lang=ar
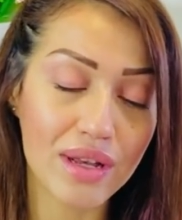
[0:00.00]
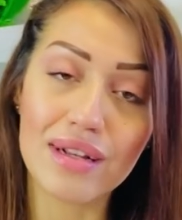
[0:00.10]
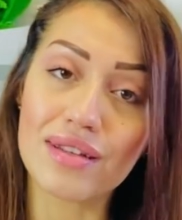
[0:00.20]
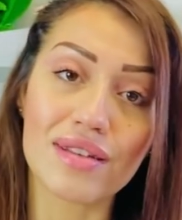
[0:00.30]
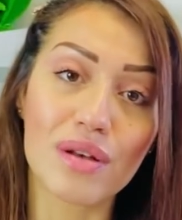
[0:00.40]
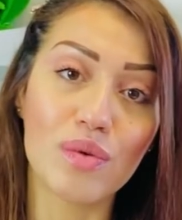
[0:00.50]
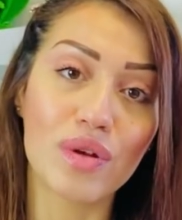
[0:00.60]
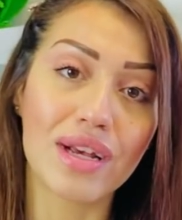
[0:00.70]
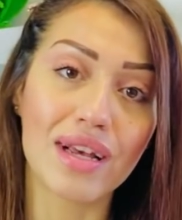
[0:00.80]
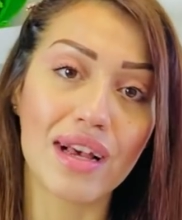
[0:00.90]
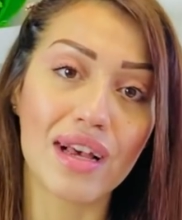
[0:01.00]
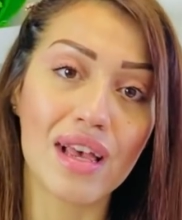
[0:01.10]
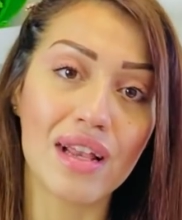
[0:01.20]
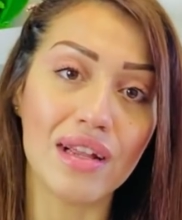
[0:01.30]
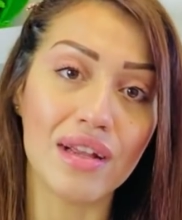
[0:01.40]
لتصورك
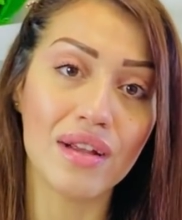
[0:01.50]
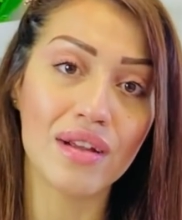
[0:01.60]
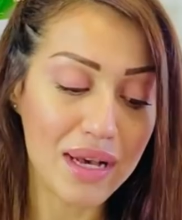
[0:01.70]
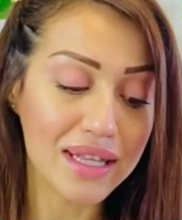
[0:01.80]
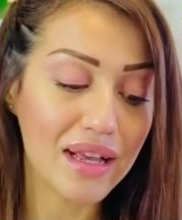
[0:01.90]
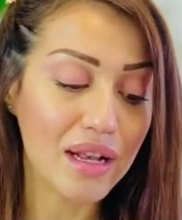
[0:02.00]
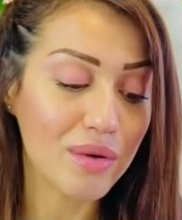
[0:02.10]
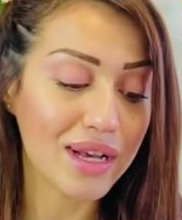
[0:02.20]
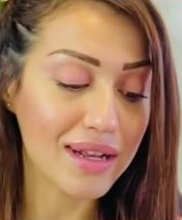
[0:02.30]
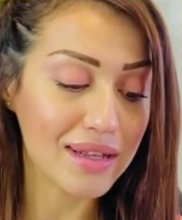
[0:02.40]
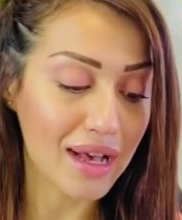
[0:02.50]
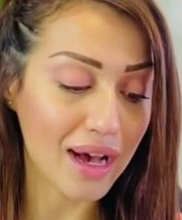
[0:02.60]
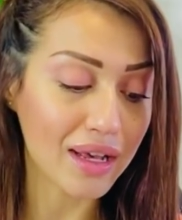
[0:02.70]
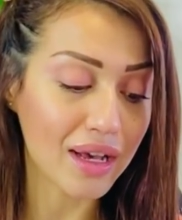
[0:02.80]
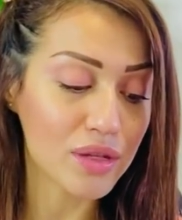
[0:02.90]
الخيالي ماذا لو كانت
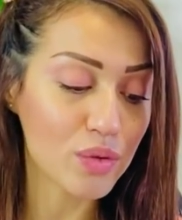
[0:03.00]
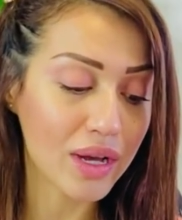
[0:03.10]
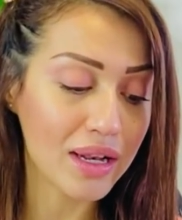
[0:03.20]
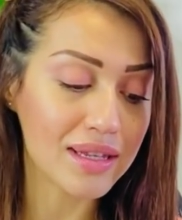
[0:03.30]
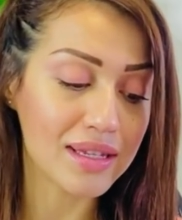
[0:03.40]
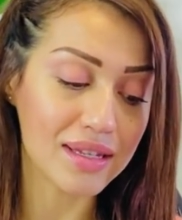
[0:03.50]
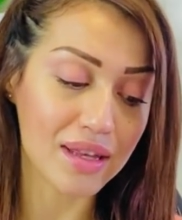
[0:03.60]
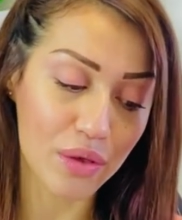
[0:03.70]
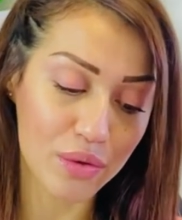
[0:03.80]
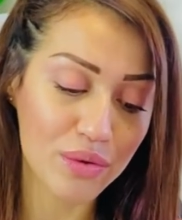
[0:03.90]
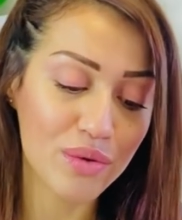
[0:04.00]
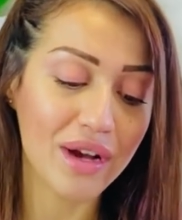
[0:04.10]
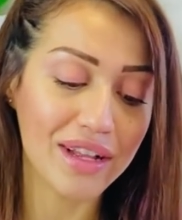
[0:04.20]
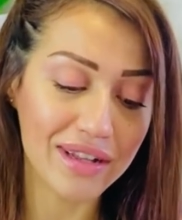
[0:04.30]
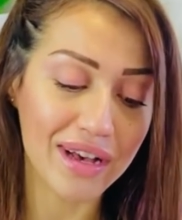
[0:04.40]
حقيقتك التي
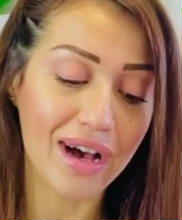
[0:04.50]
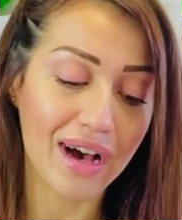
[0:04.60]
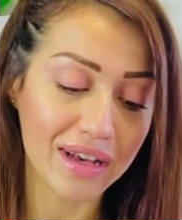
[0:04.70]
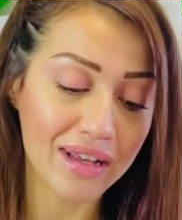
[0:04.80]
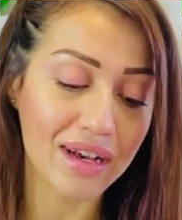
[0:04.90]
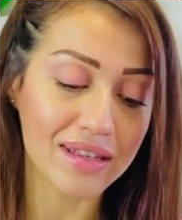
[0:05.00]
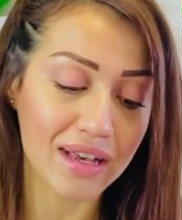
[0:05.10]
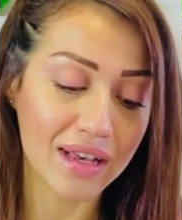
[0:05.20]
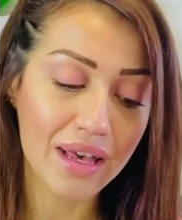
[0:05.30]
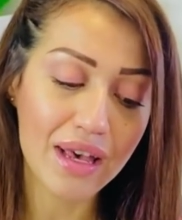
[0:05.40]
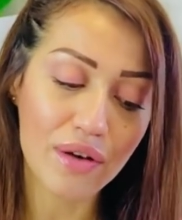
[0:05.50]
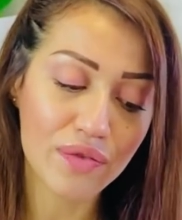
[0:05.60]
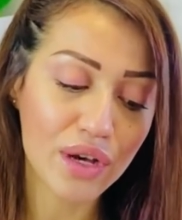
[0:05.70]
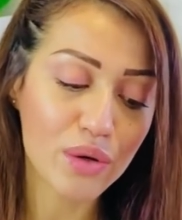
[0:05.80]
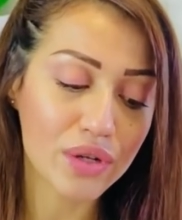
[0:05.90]
تظن أنها حقيقتك هي
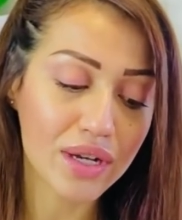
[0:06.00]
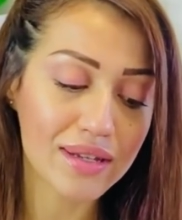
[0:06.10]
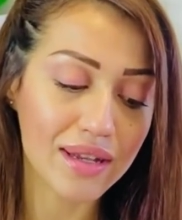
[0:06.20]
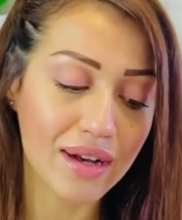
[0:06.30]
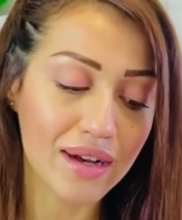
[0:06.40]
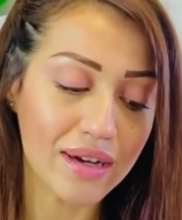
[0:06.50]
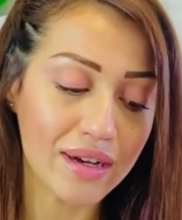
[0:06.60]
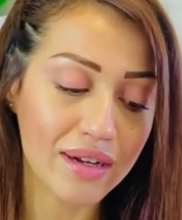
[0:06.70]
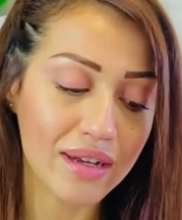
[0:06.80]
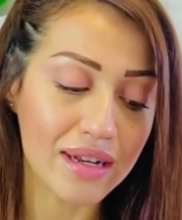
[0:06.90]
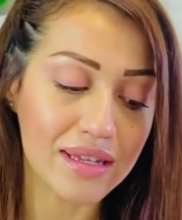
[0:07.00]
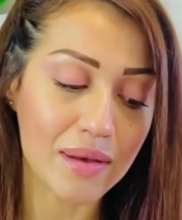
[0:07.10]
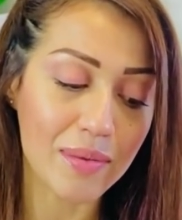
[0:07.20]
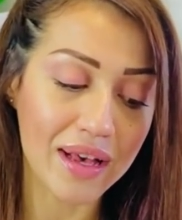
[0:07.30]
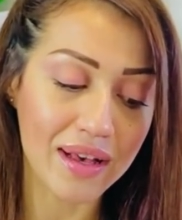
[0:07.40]
أفكار شخص آخر
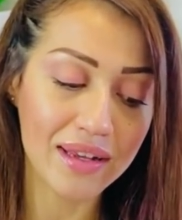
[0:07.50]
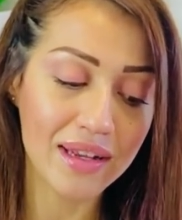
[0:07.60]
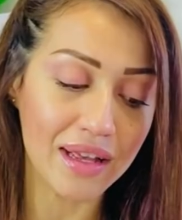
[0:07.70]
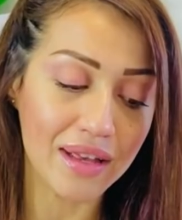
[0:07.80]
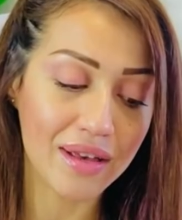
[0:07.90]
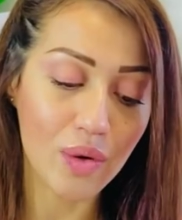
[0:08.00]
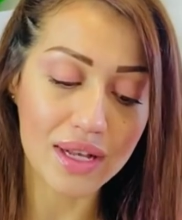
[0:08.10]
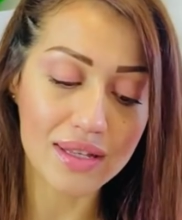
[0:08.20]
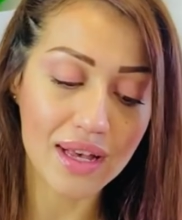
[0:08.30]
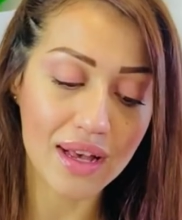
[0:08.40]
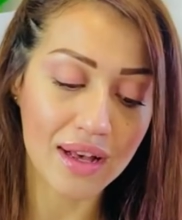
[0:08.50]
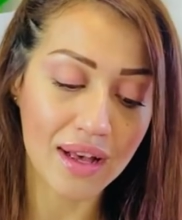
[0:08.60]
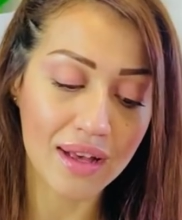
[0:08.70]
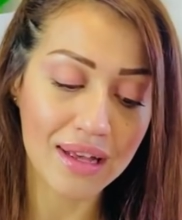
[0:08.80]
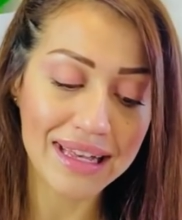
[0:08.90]
نسبها إليك
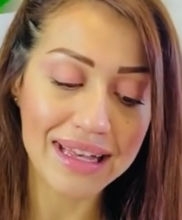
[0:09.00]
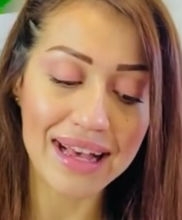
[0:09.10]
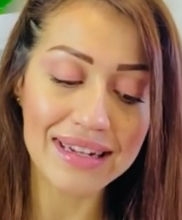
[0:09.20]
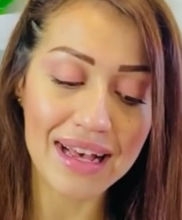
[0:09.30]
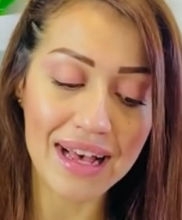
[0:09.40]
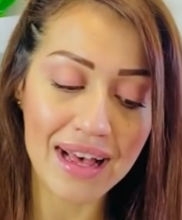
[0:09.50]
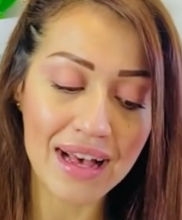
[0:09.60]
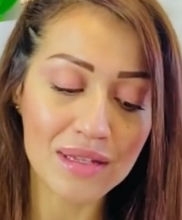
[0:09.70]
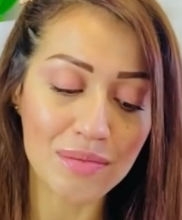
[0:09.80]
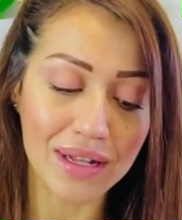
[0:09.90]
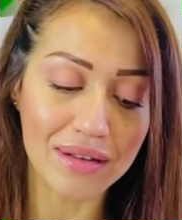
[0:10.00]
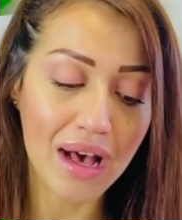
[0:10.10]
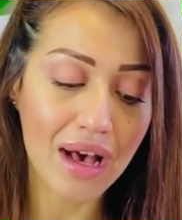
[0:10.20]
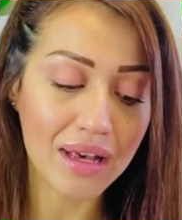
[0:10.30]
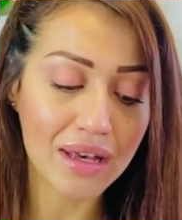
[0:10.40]
ورسخها كأنها حتما
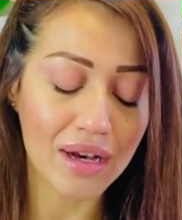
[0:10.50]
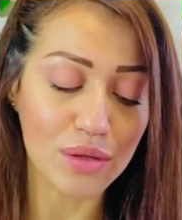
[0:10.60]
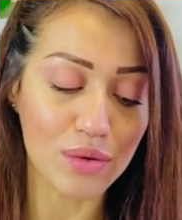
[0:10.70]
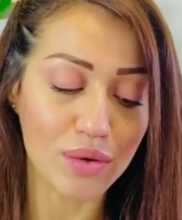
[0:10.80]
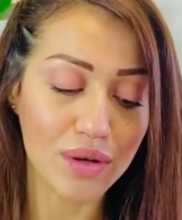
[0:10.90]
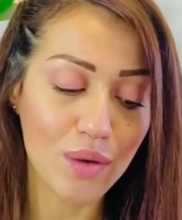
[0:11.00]
حقيقتك